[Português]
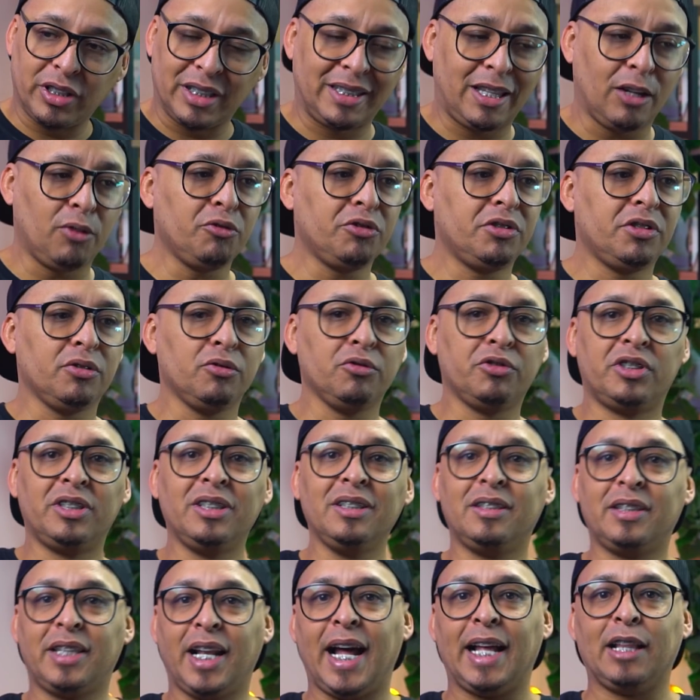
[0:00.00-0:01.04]
até os, os de
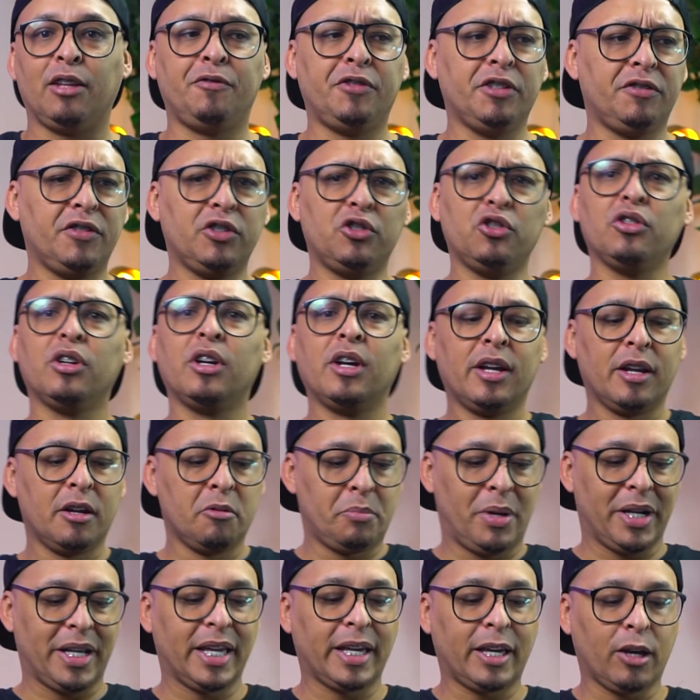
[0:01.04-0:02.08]
entrada, eu fiz vídeo
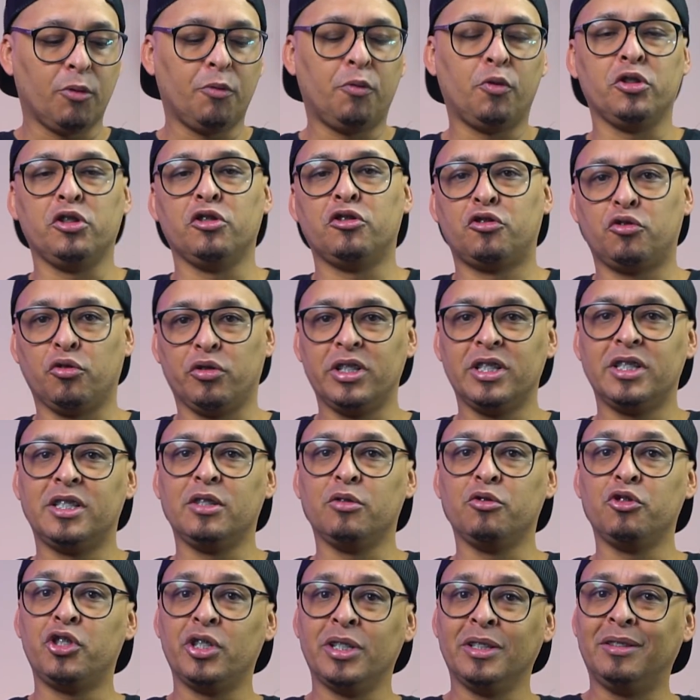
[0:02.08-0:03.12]
pra quem quer um fone
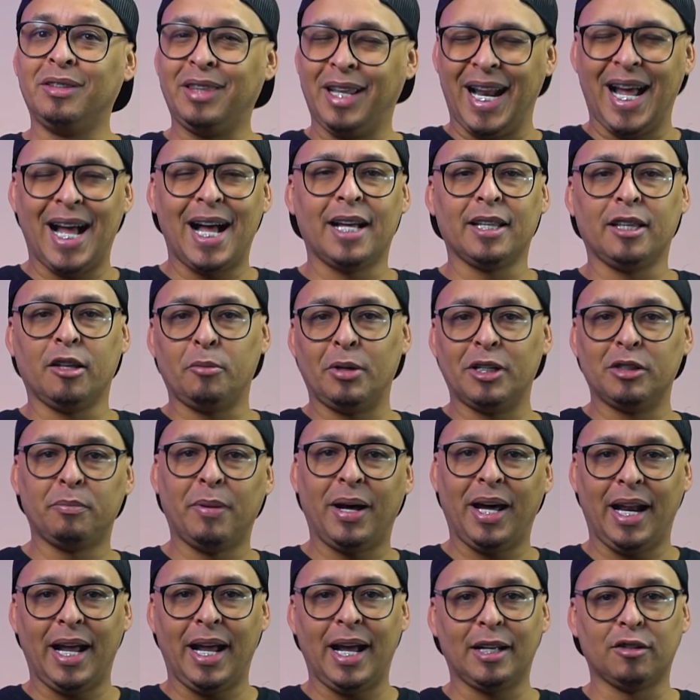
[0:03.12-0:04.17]
Sonyzinho de entrada, mais
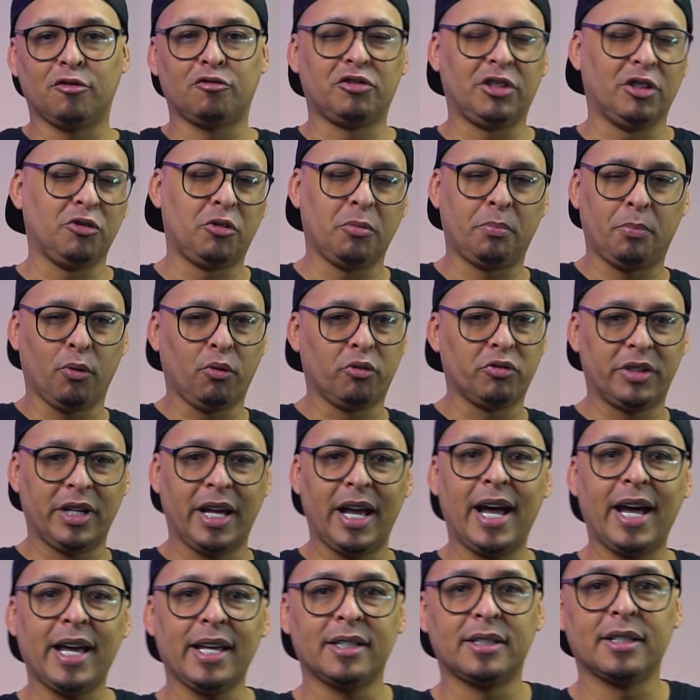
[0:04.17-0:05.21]
barato, cento e poucos
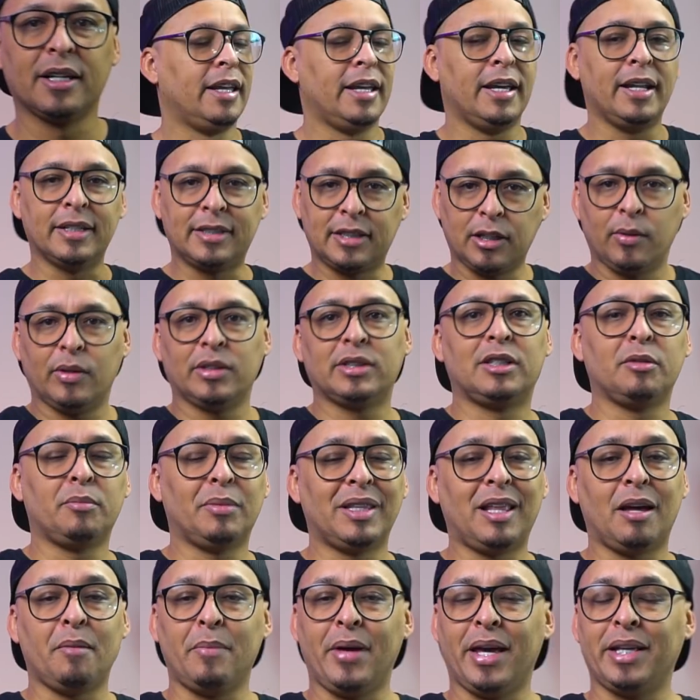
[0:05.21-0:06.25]
reais, eles são acima
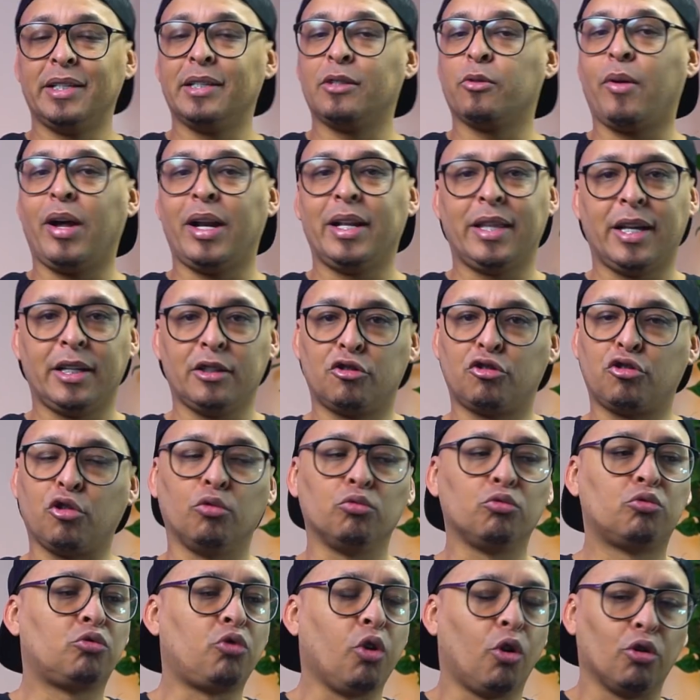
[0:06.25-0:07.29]
da média na qualidade de
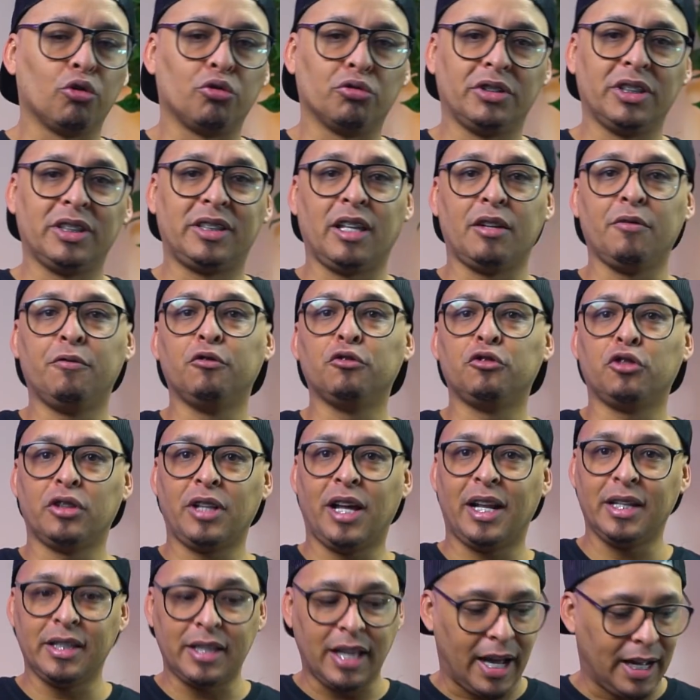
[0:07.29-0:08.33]
som, todos, e tem
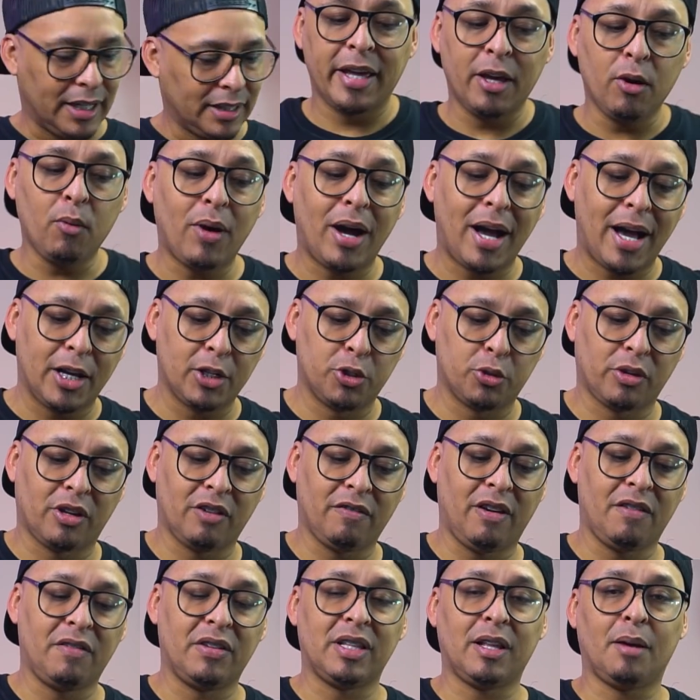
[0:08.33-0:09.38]
funcionalidade. Eu acho que
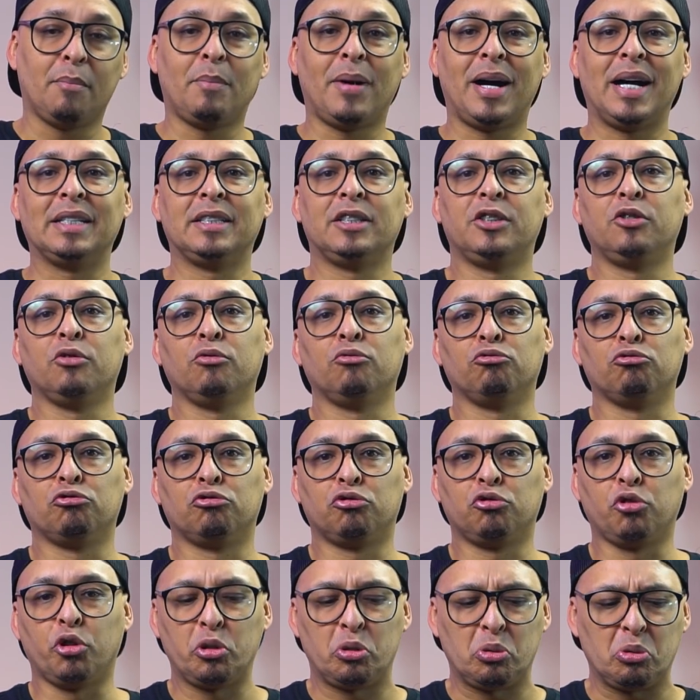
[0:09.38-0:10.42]
vai vir na base de
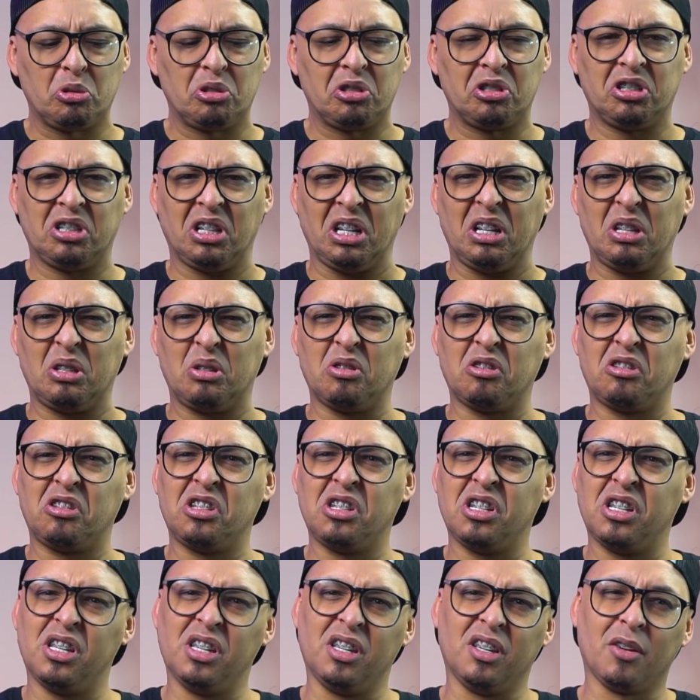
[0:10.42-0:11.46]
uns 800
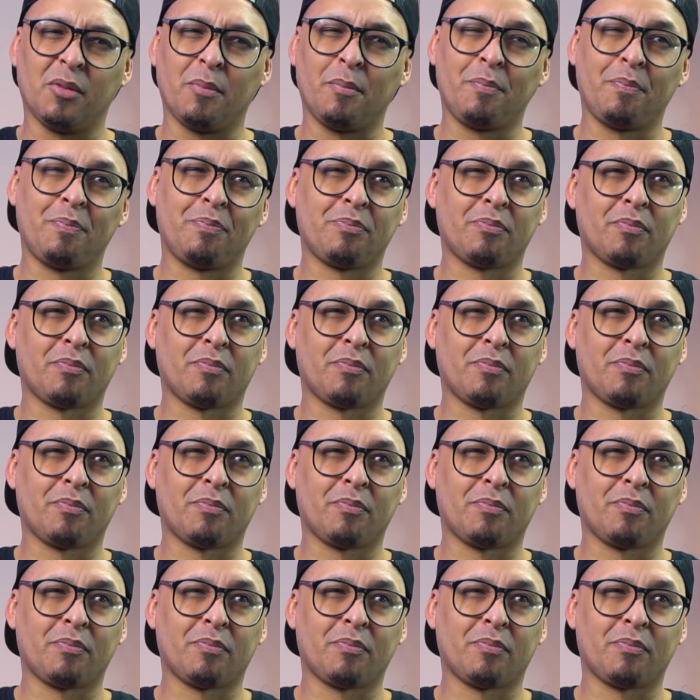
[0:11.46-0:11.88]
e...